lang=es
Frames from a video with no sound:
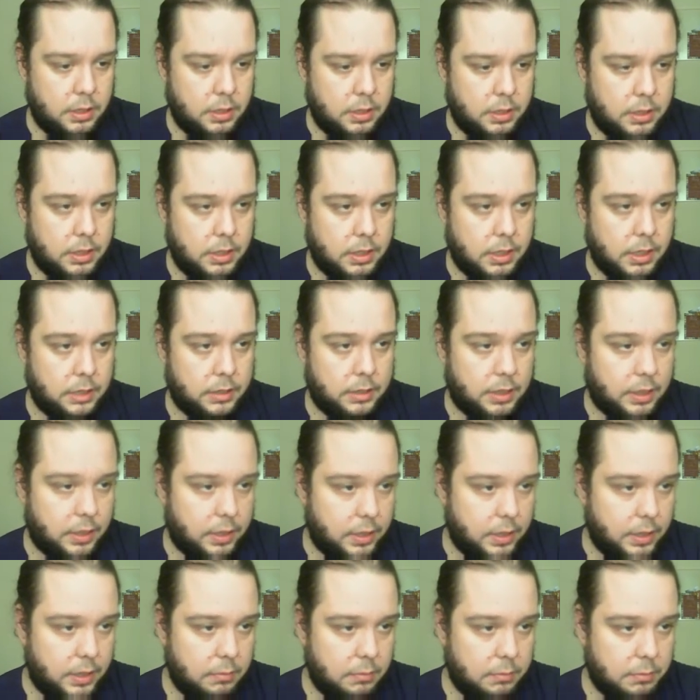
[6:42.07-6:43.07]
Y en el
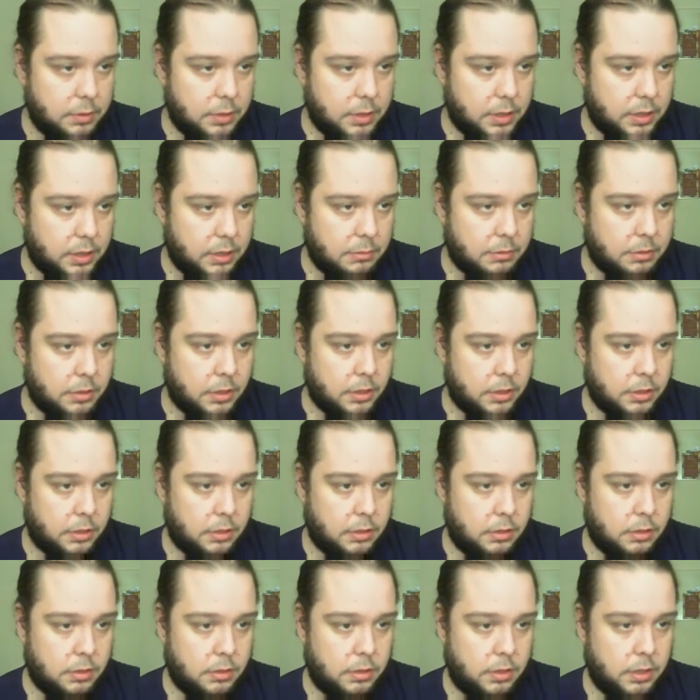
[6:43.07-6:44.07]
tercero, pues quitamos el
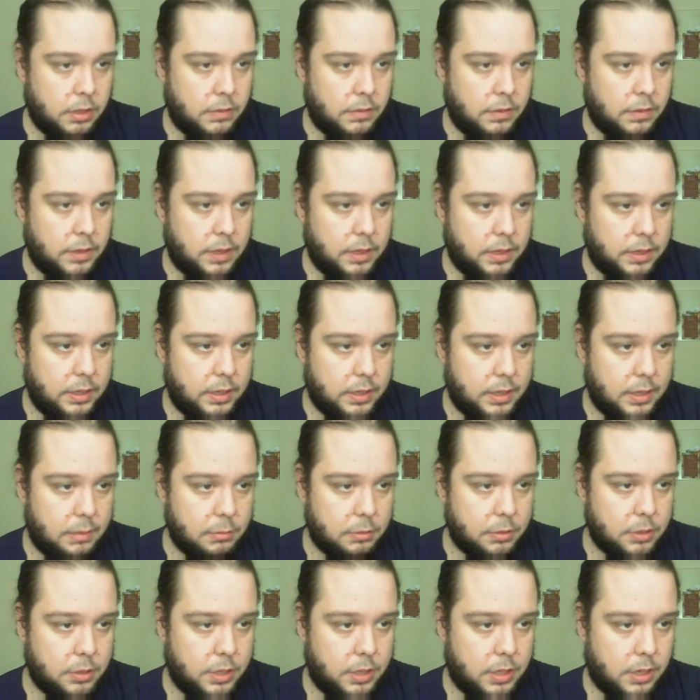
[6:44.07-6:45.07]
rojo y el verde y
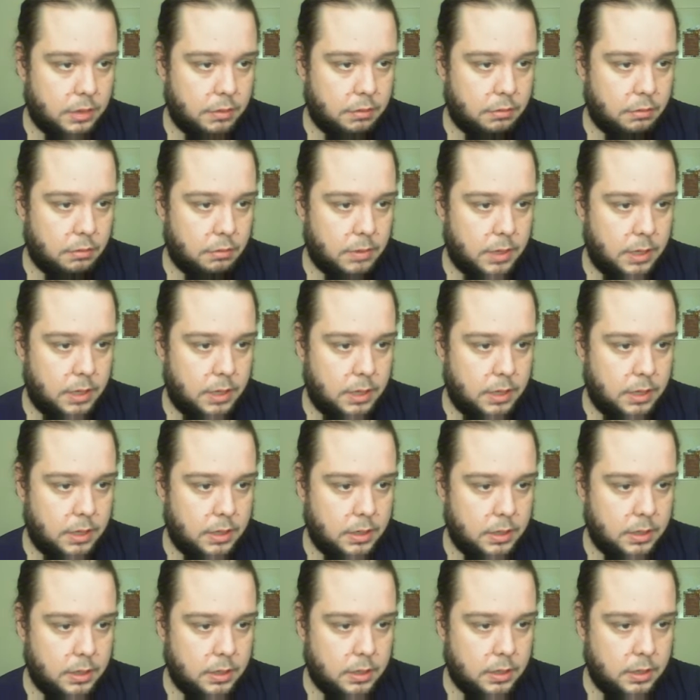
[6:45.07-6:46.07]
dejamos el azul, ¿vale?
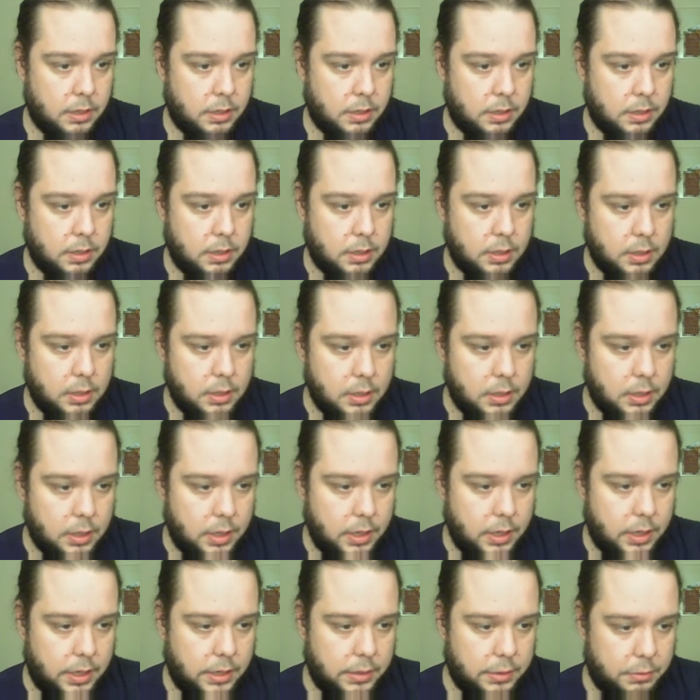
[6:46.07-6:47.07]

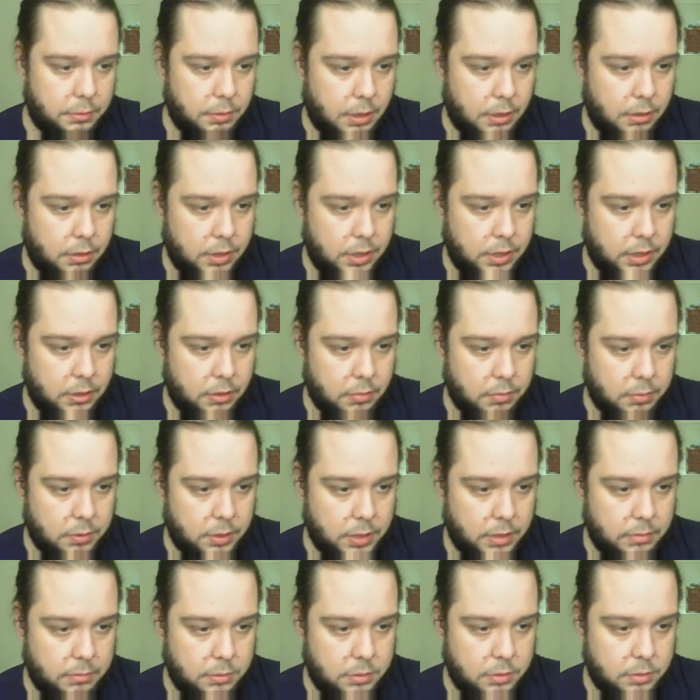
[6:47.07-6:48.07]
Esto ahora lo
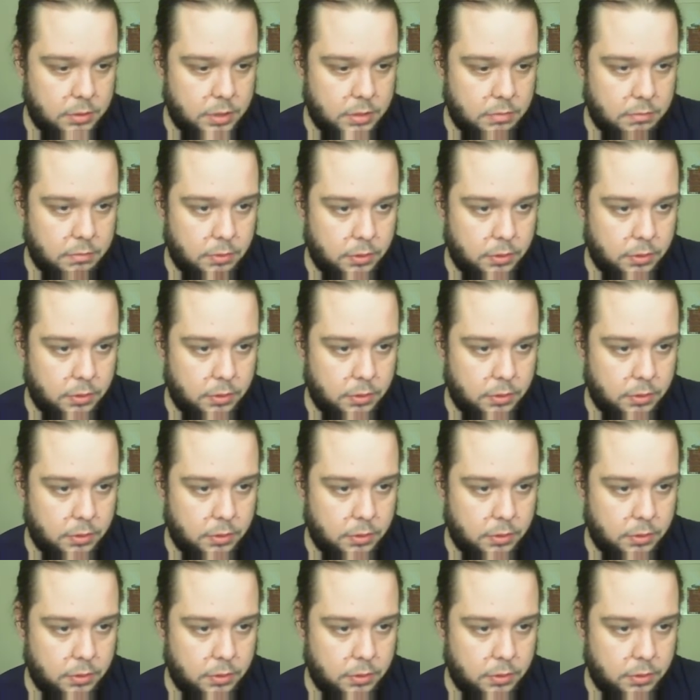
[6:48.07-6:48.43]
ponemos en